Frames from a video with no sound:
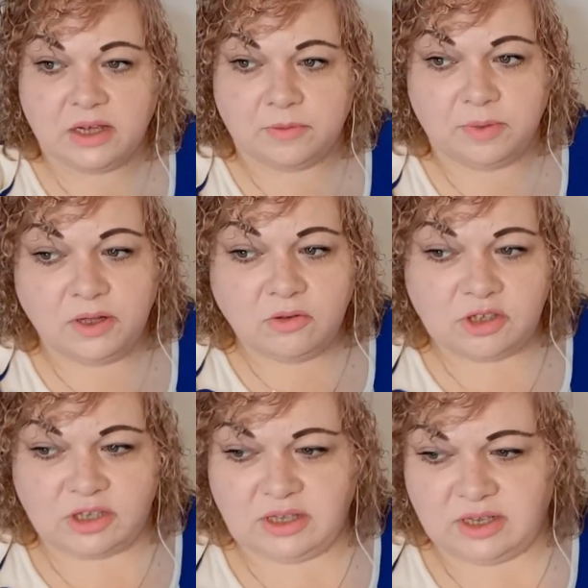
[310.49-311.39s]
был
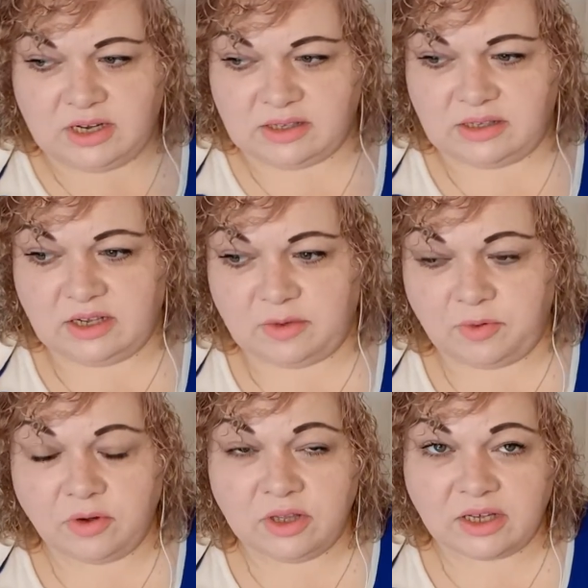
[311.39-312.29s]
очень интересный
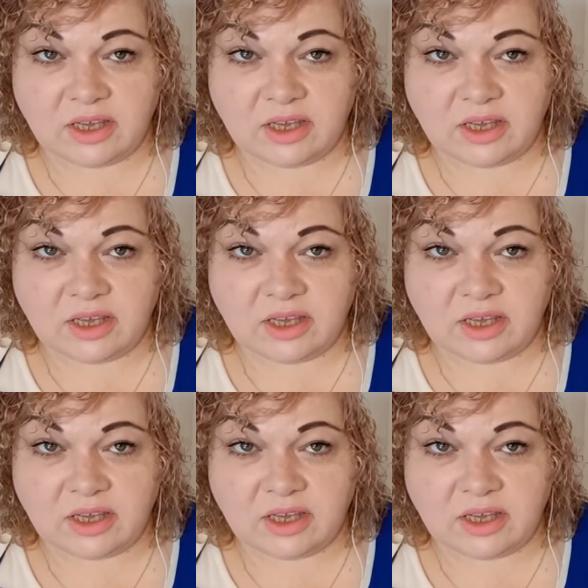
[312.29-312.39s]
ребенок,